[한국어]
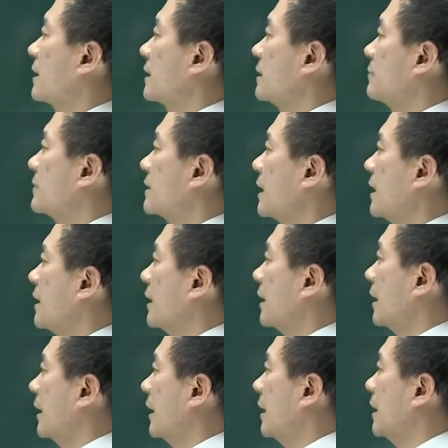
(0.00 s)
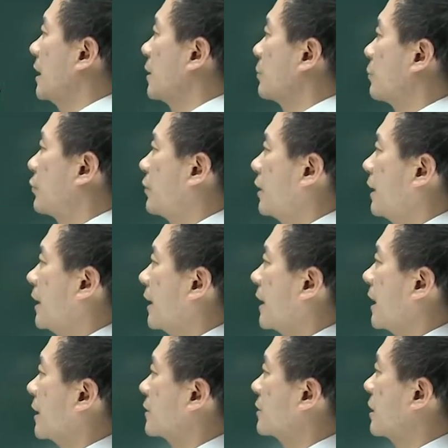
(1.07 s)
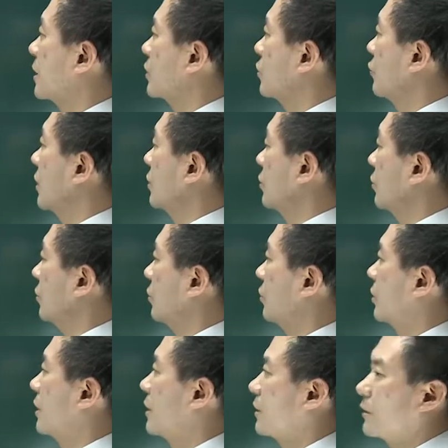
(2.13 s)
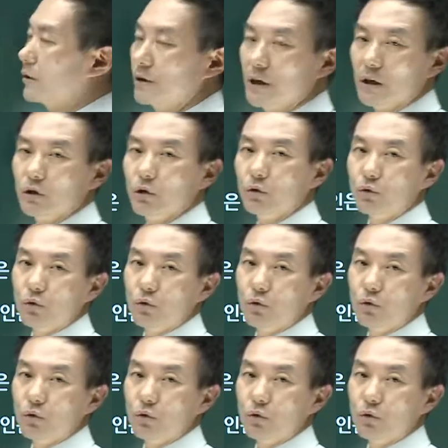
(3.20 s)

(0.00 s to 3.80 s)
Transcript: 임차인에게 불리하게 약정한 경우에도 그 약정